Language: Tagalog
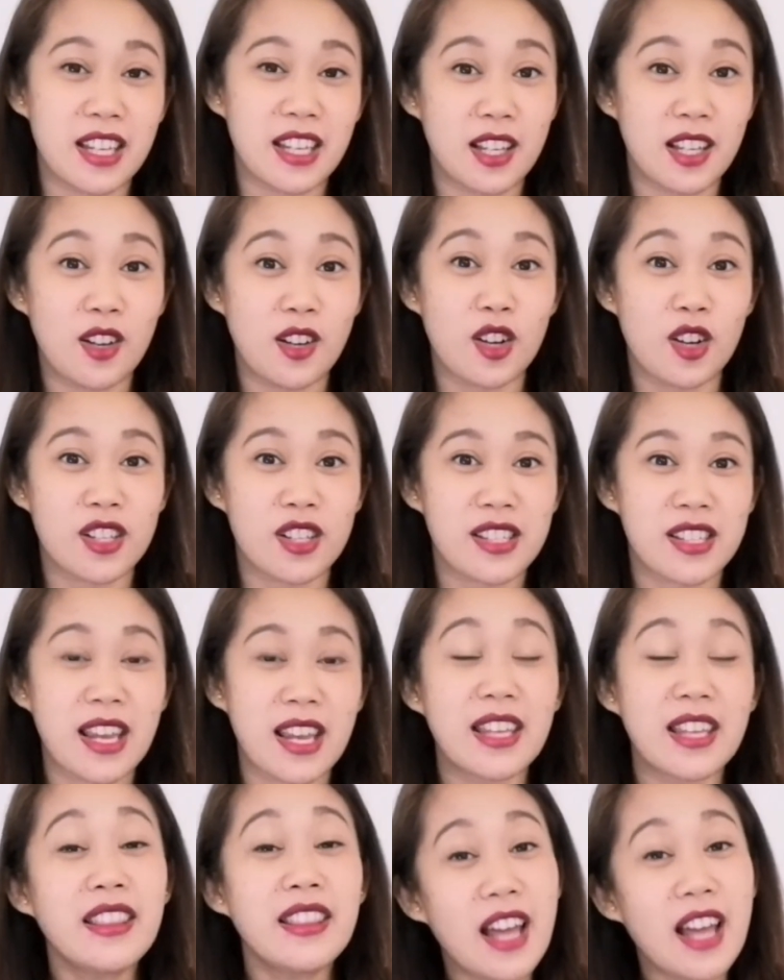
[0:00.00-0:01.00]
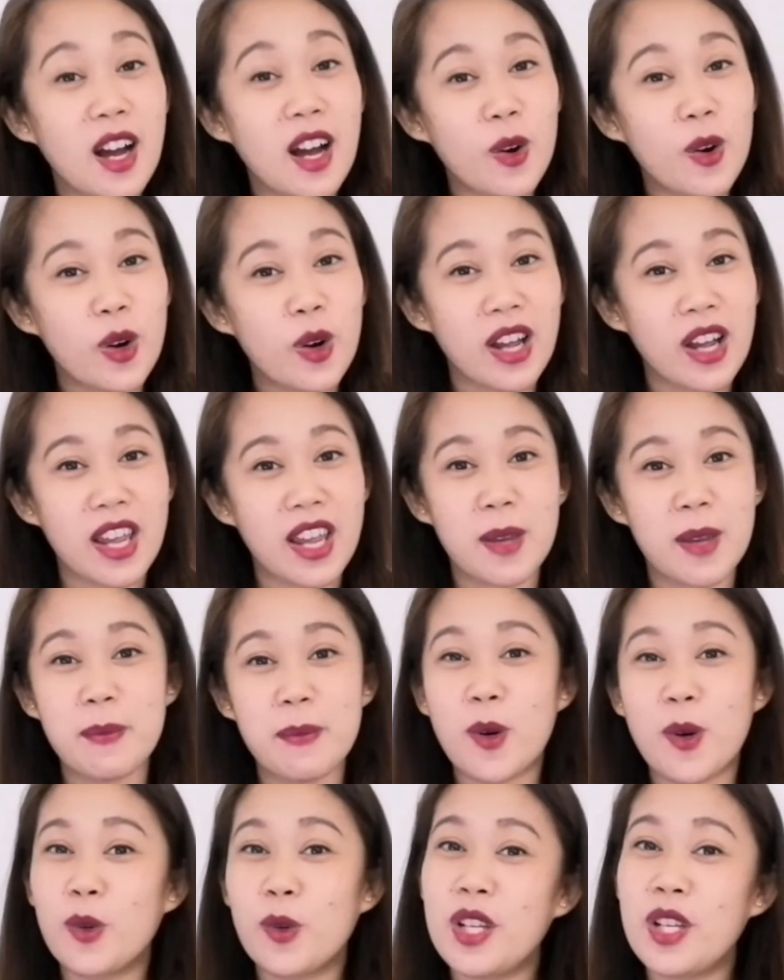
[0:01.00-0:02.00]
kilos and now
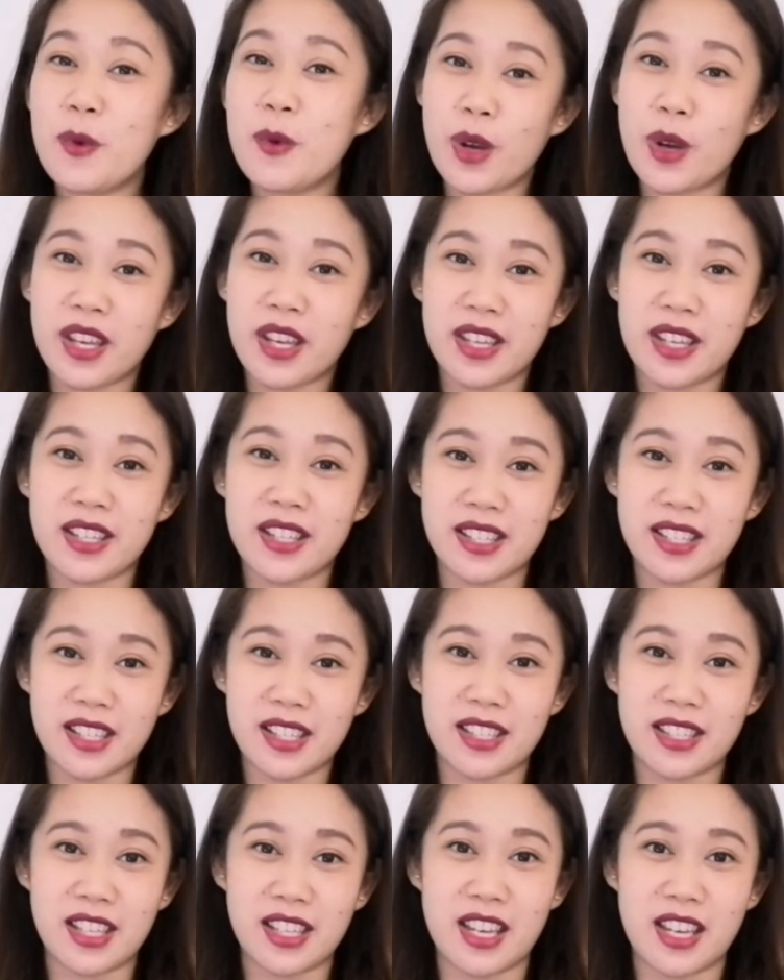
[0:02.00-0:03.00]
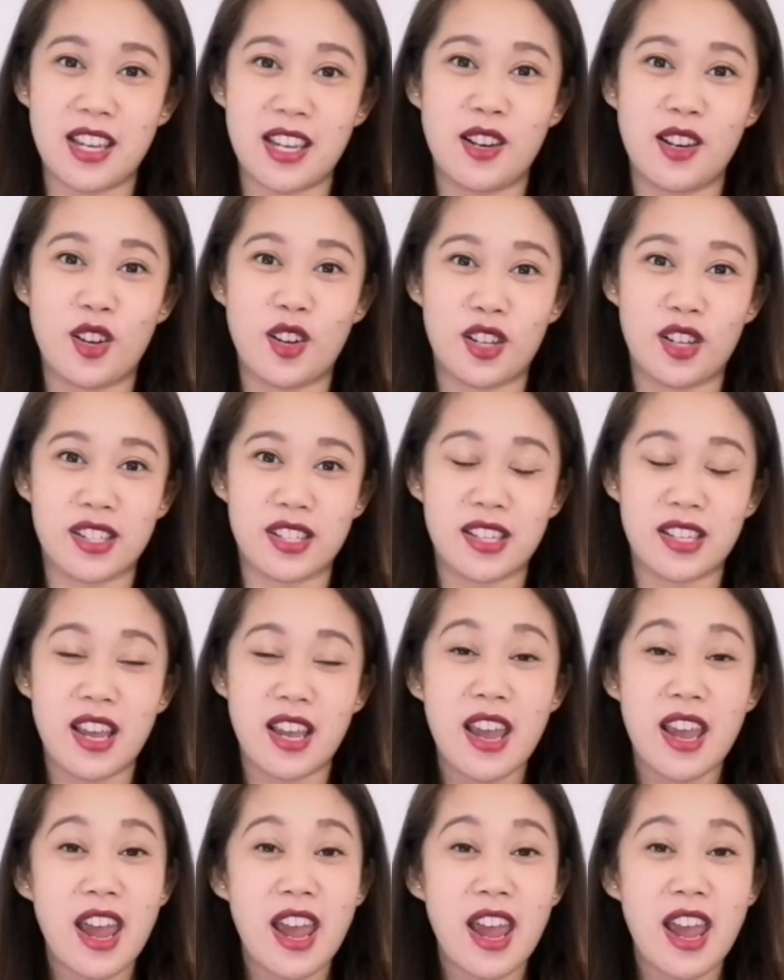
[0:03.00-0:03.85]
I'm only weighing 60 kilos.